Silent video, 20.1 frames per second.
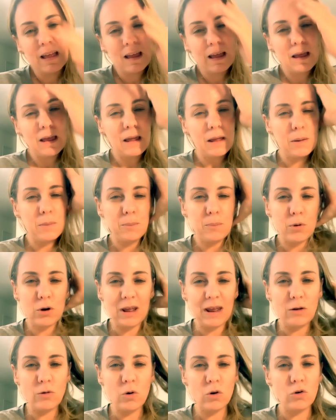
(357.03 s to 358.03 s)
Eh,
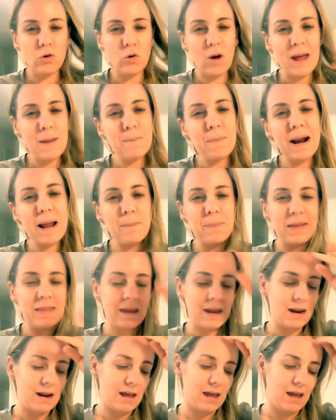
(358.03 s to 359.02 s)
porque no, no es para
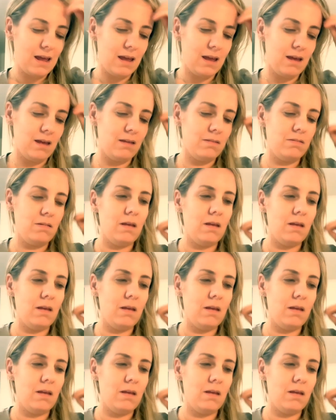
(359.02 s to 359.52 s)
pedir eh,